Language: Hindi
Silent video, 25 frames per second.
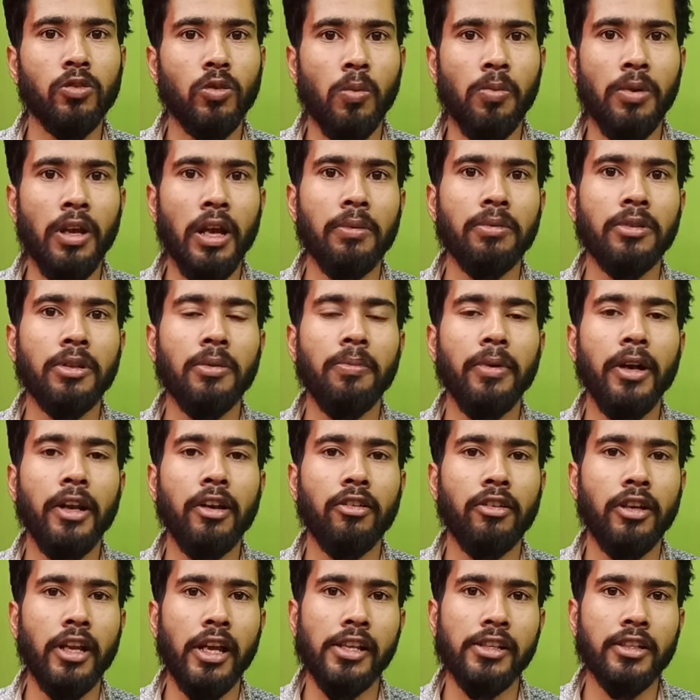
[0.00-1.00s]
हैं तो भी आपसे
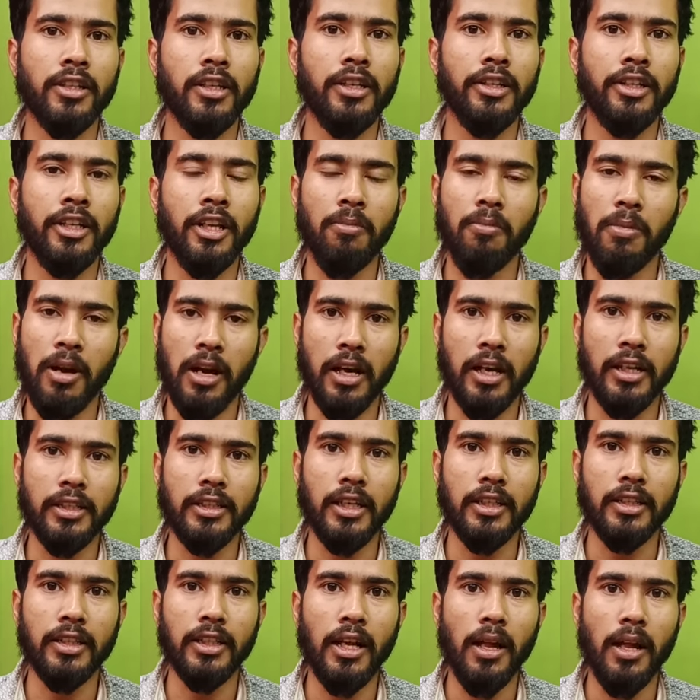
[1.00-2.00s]
ब्रांड ऑथराइजेशन लेटर मांगा
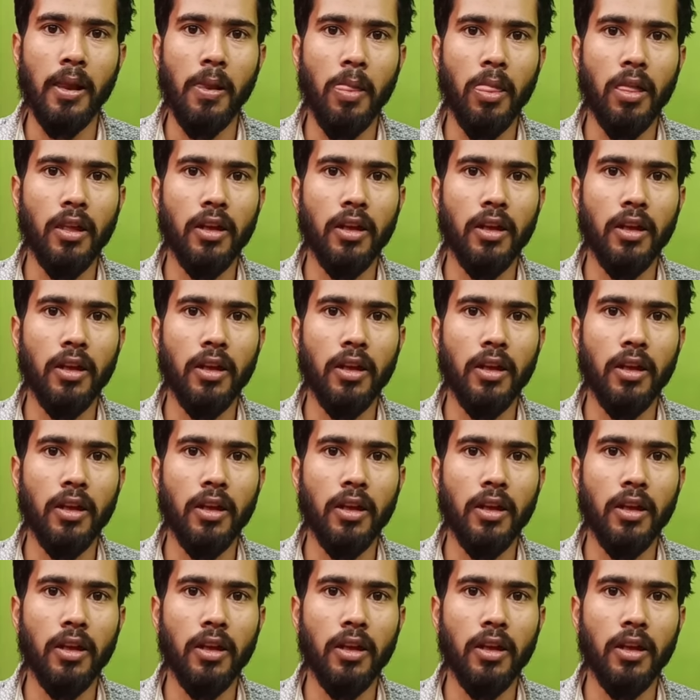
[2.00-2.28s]
जाता है